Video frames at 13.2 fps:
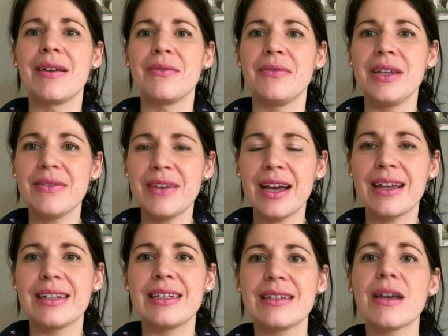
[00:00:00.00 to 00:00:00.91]
wie wir
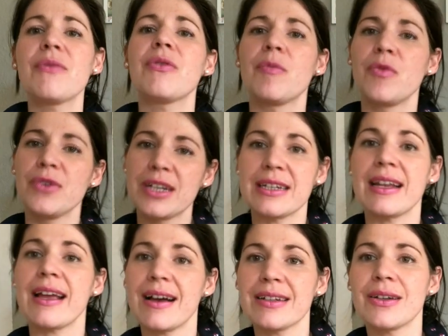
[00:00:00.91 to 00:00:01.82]
in dieser vermutlich
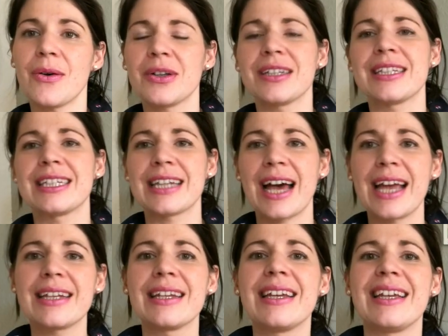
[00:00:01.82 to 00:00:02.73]
länger dauernden
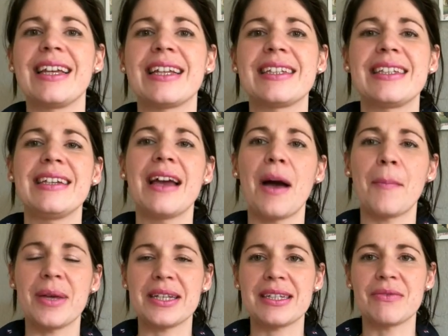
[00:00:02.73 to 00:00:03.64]
Zeit jetzt hier
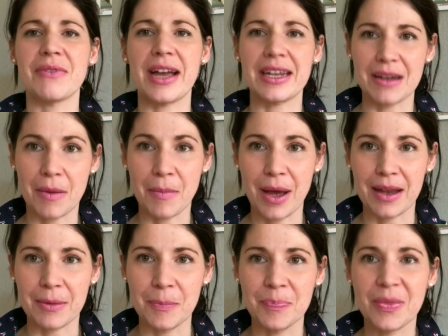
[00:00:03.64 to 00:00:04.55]
am besten
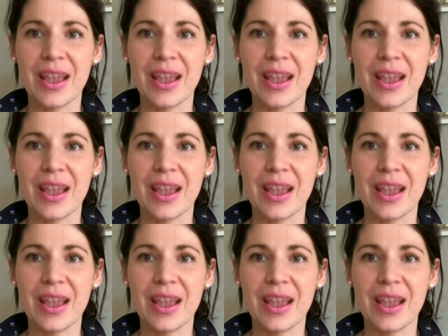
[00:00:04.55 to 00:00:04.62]
weitermachen